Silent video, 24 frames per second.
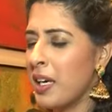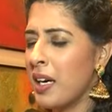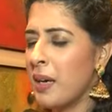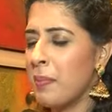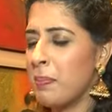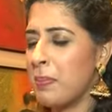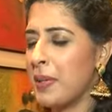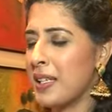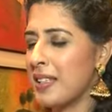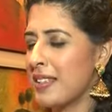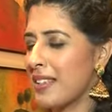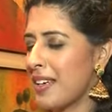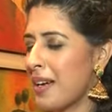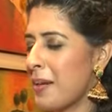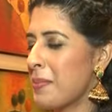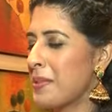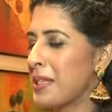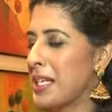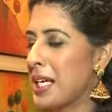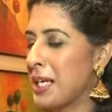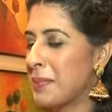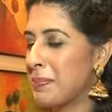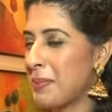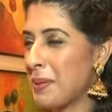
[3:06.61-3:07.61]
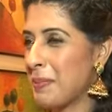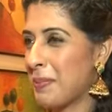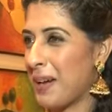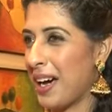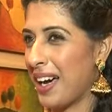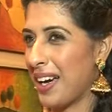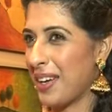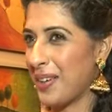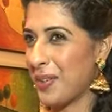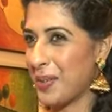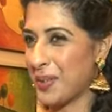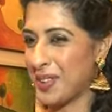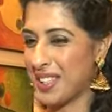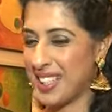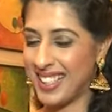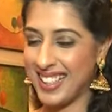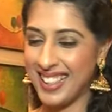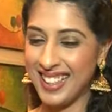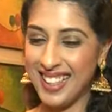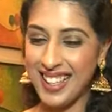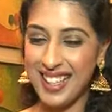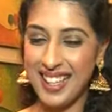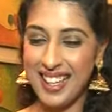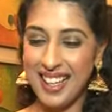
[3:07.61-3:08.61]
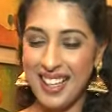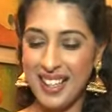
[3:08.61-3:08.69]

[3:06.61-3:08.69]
में अब 15 मिनट में बाहर होती थी